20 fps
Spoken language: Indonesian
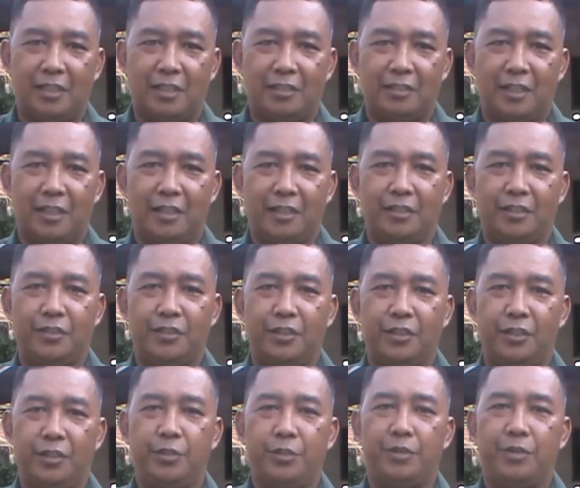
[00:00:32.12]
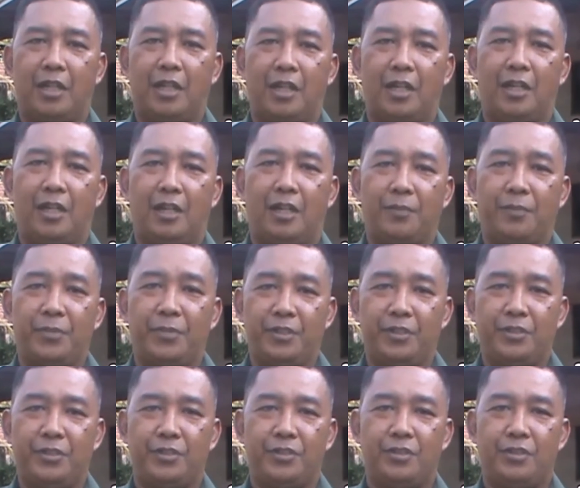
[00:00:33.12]
kerja saya di sini sudah
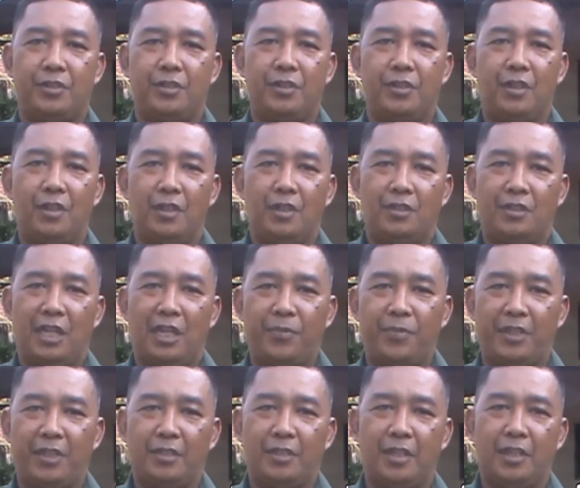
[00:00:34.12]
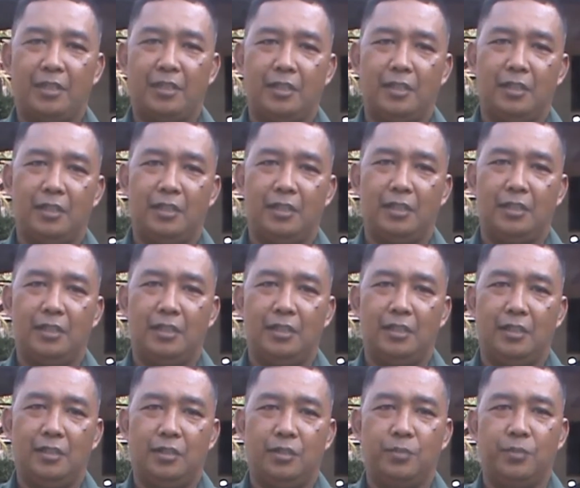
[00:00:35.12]
habis. Saya bekerja di
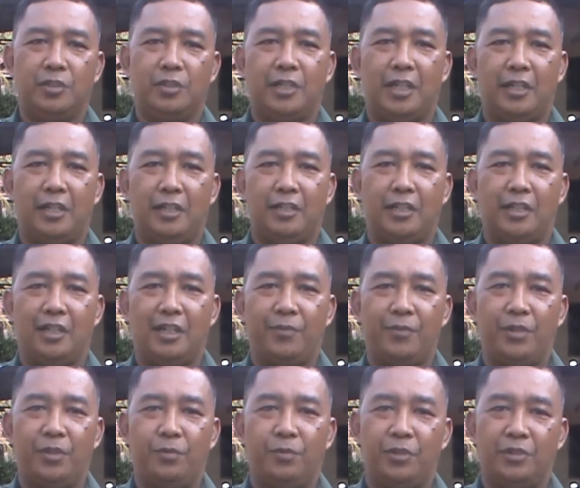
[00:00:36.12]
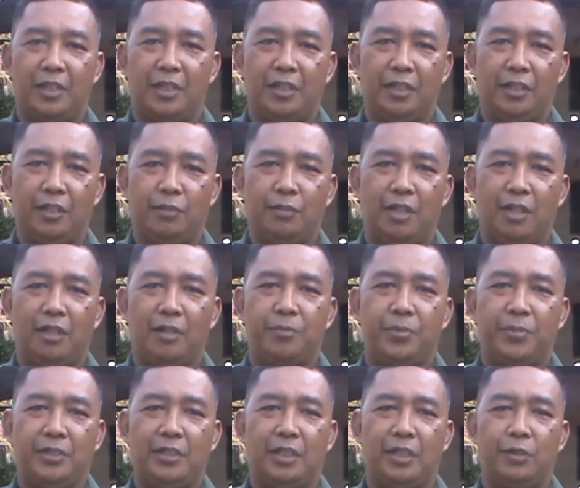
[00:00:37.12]
Umbusari dan Ramil Umbusari ini kurang
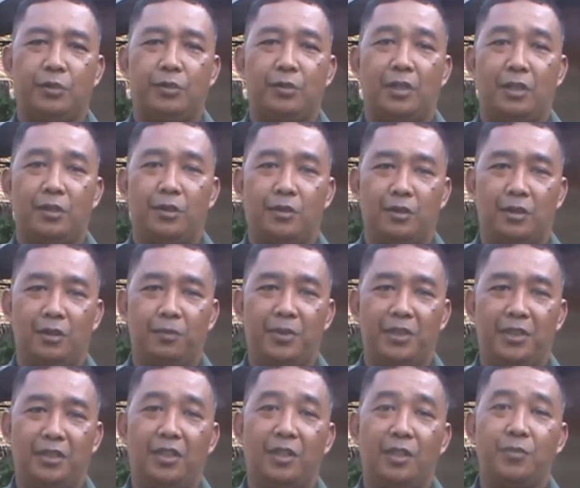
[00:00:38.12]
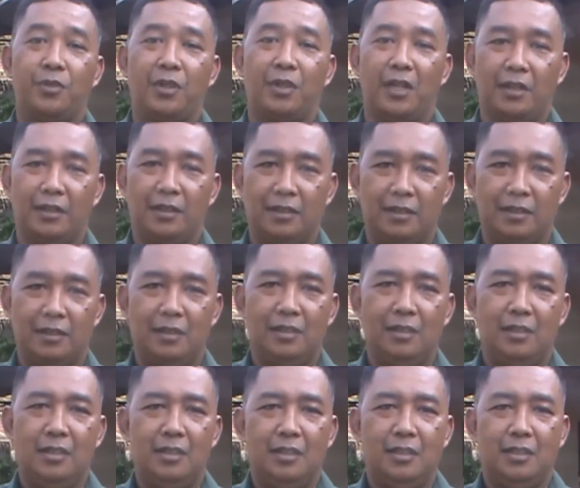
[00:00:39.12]
lebih satu tahun lebih tiga bulan.
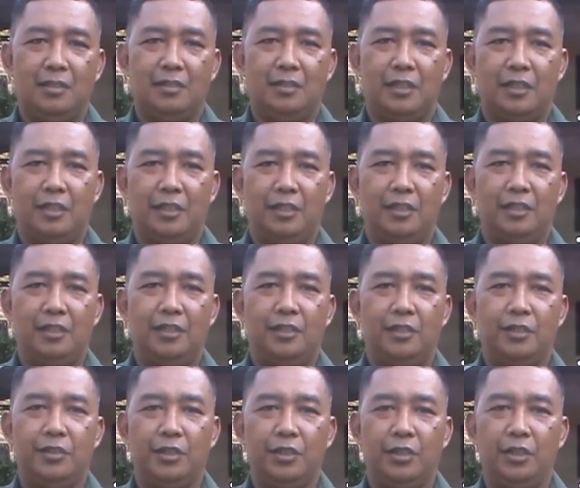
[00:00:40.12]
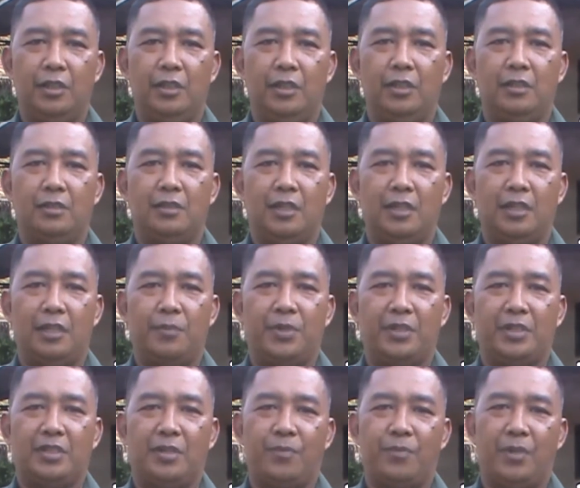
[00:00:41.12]
Jadi di sini saya
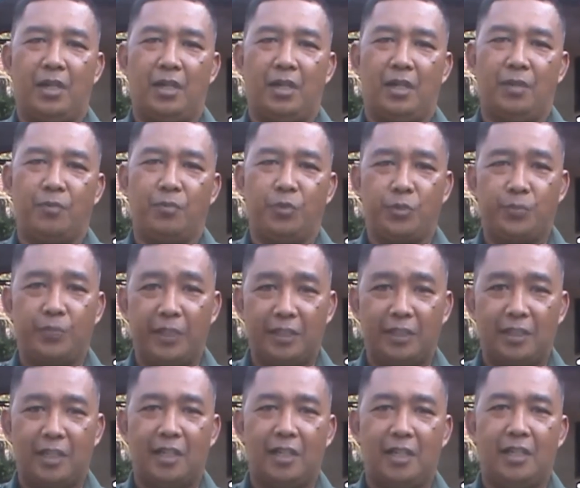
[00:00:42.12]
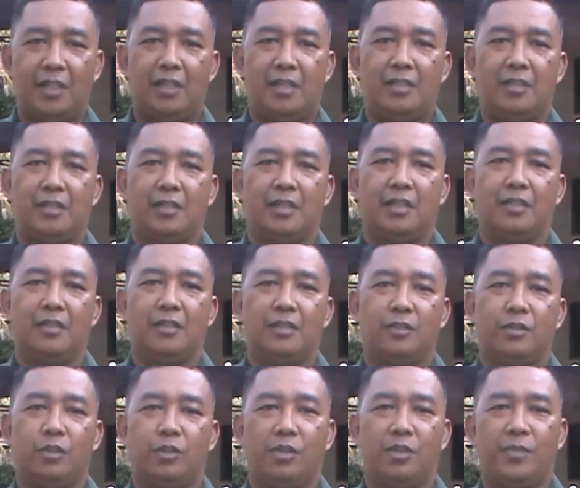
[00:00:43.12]
bersama Muspika dengan
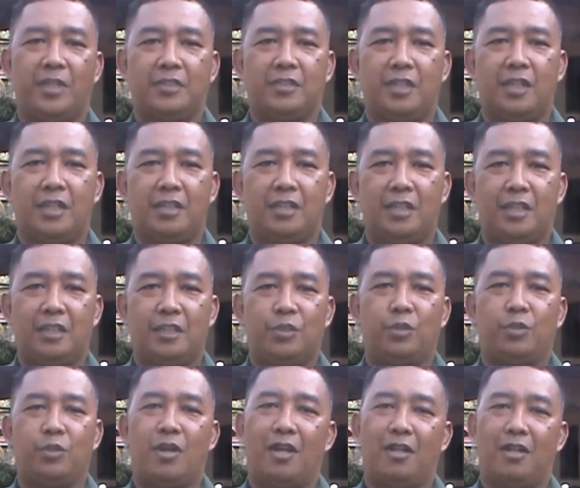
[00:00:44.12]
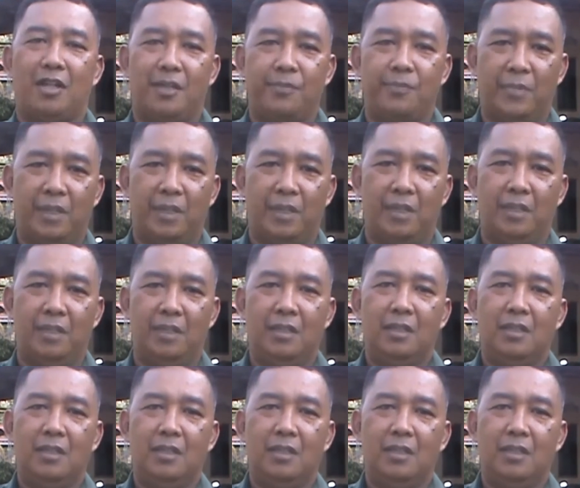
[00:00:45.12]
tokoh masyarakat, tokoh agama,